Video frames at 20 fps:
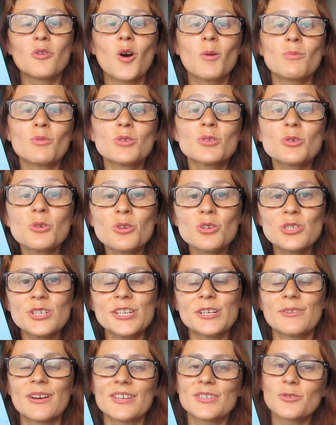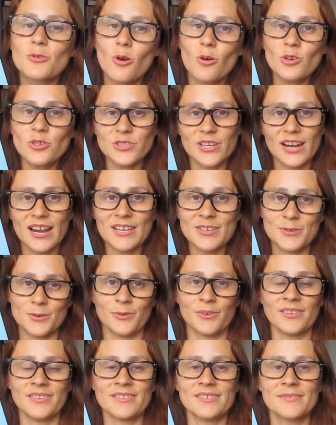como surgiram as
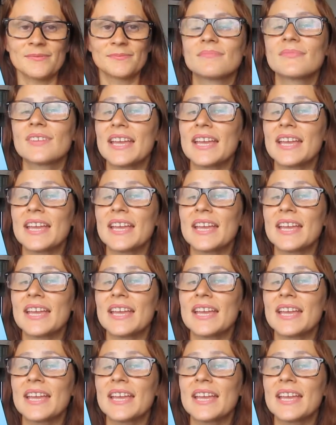constelações.